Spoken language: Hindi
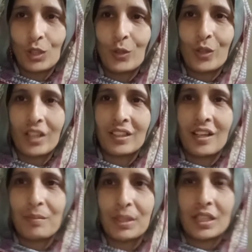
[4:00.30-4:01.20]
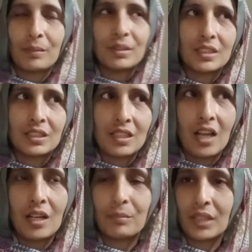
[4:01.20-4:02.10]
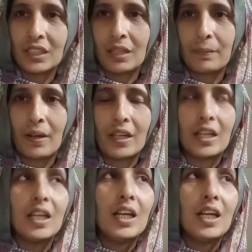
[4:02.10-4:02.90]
हो रहा था मतलब इस साल हम नहीं दे पा रहे